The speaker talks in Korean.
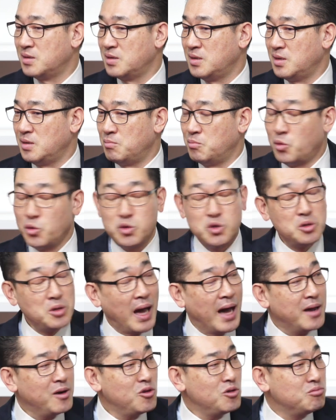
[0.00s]
모르죠
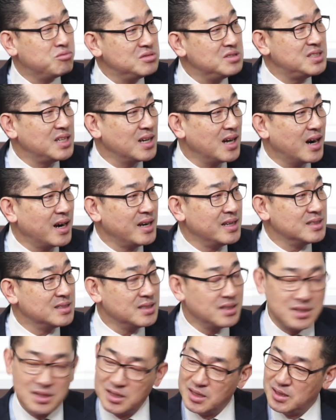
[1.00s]
안으로 무슨 생각을
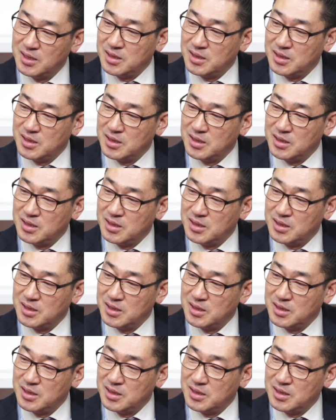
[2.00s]
하는지.